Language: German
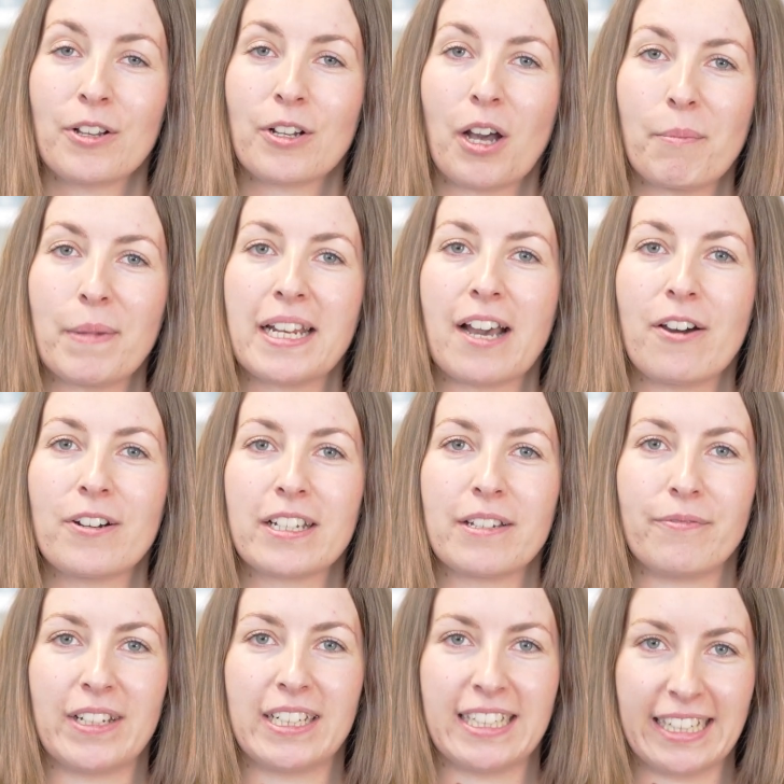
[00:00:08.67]
kommen auch
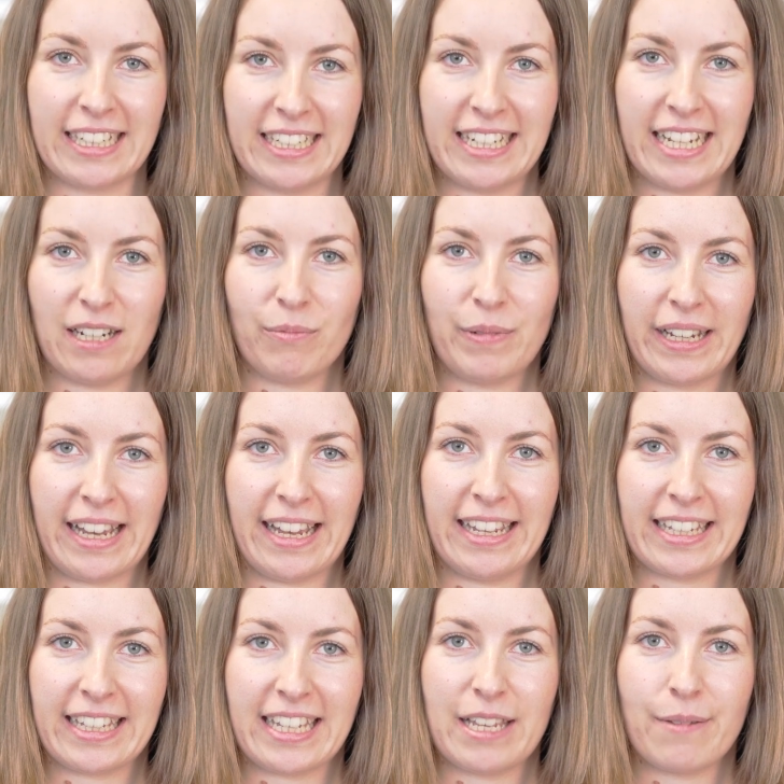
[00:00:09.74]
im veterinären
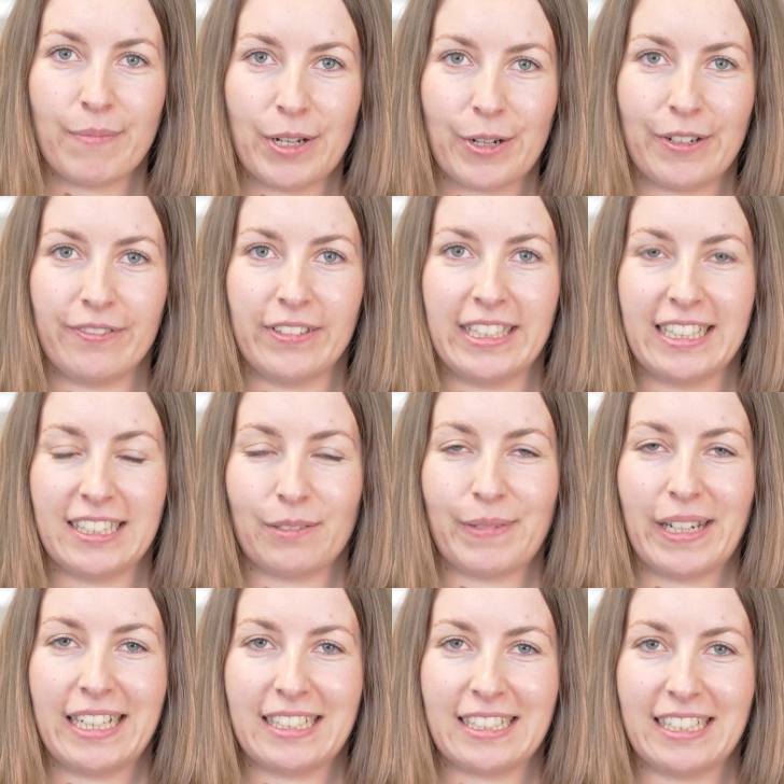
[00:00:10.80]
Bereich immer häufiger zum
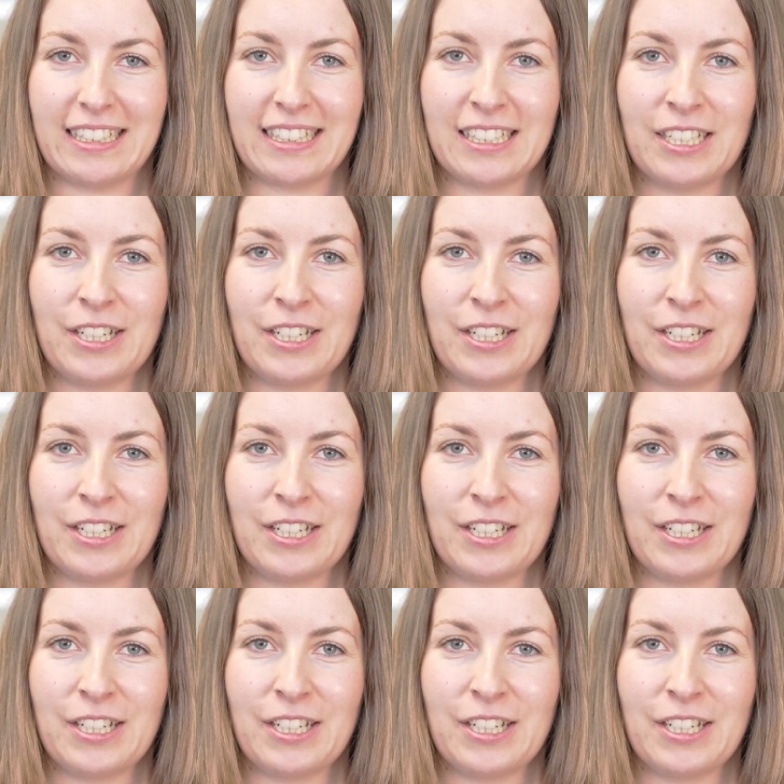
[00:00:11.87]
Einsatz